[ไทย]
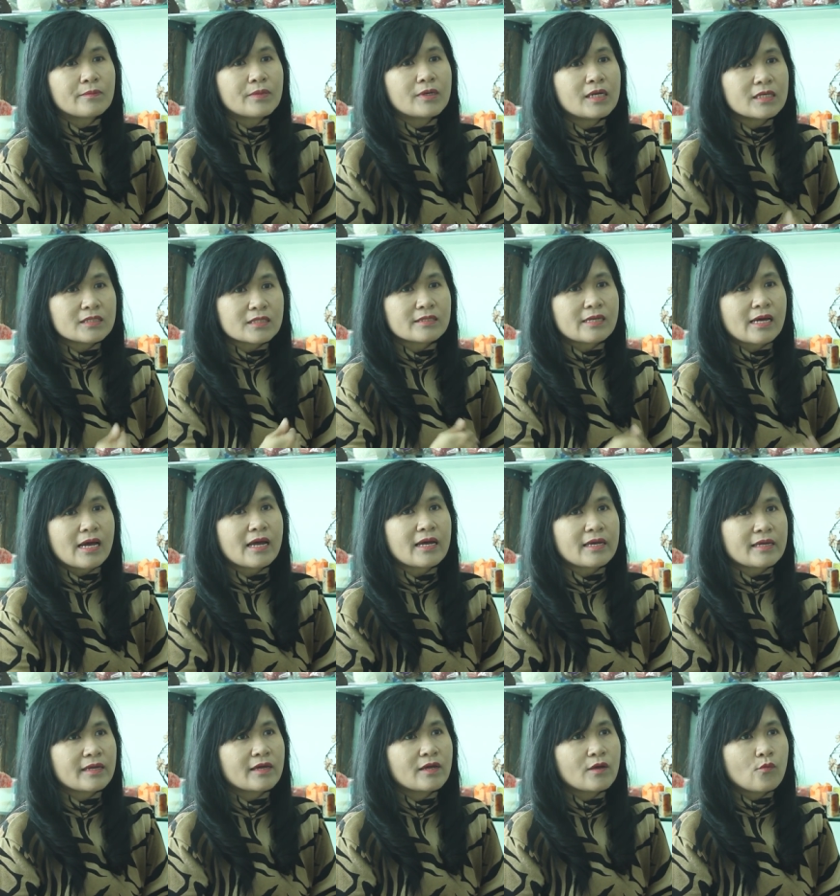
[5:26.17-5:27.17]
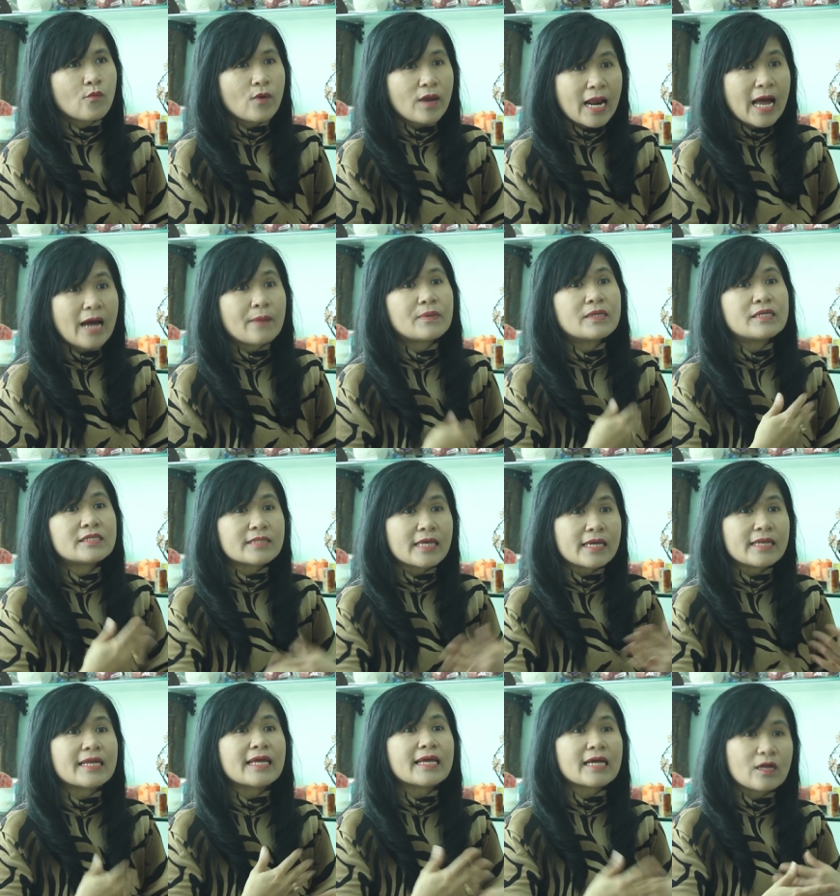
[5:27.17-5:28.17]
เพื่อจะได้เวลาพรีเซ
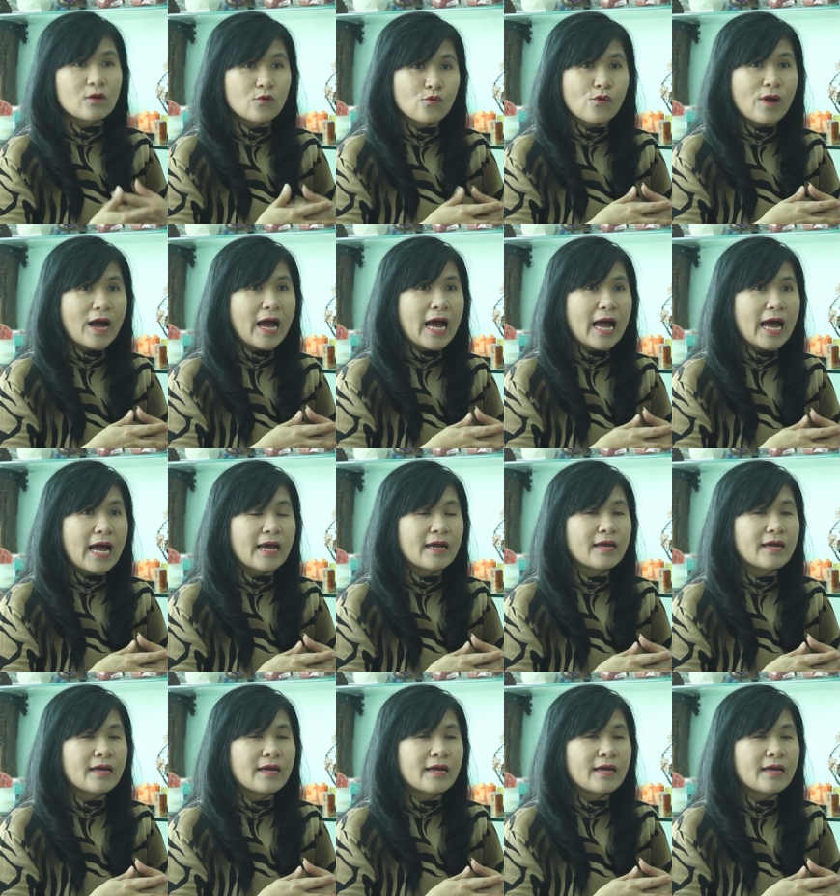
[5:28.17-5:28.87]
นต์ให้กับลูกค้า